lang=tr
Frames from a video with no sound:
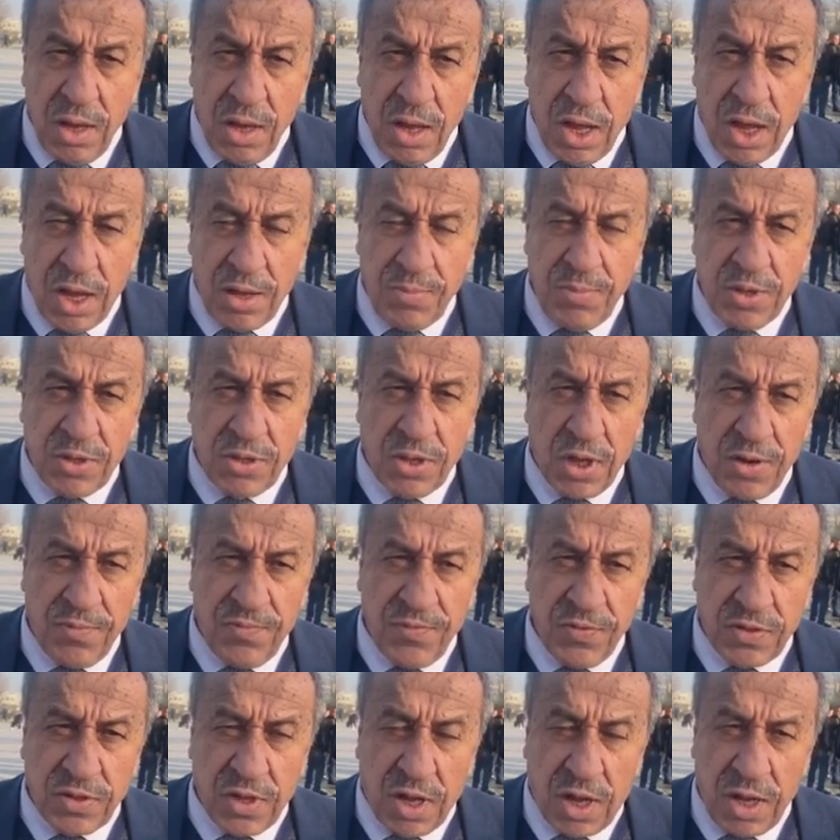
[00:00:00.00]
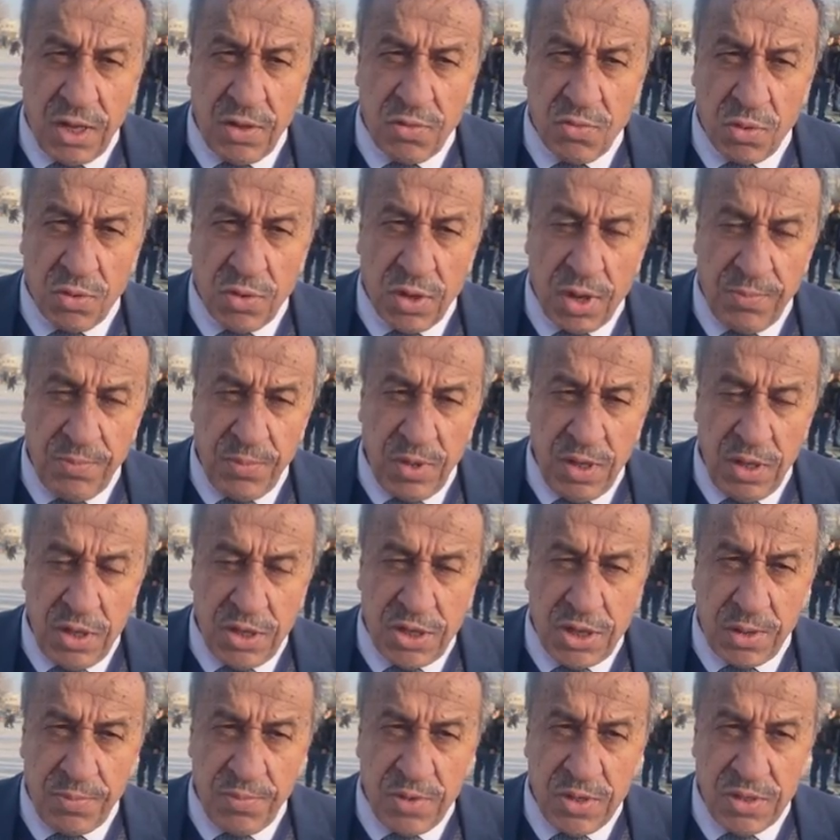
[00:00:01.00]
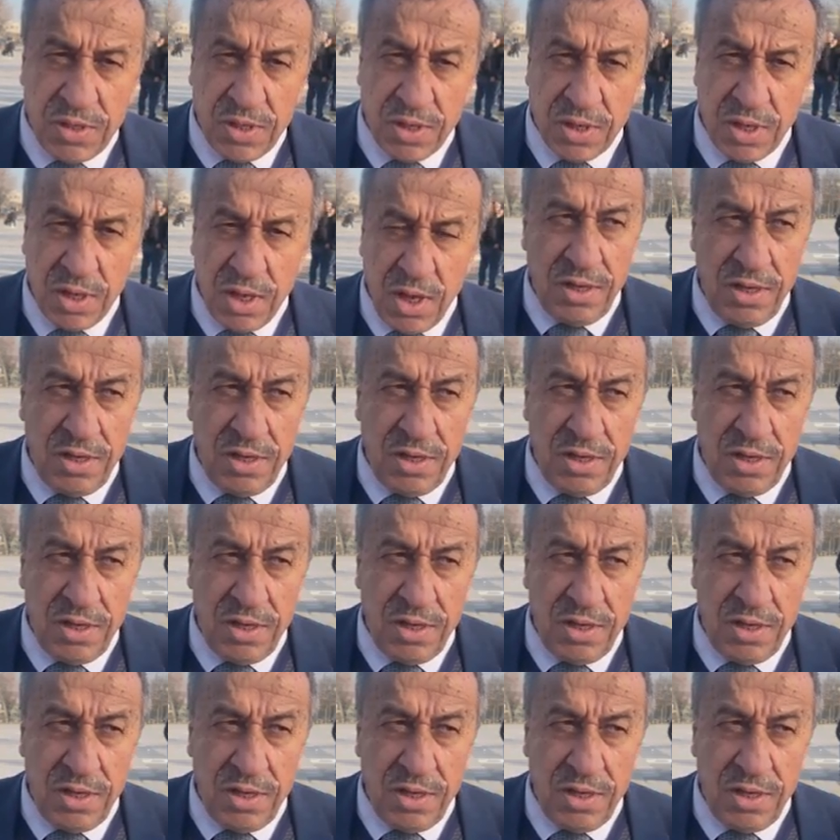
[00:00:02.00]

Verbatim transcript: her bir tarafı tarih kokan bir ilçemizdir.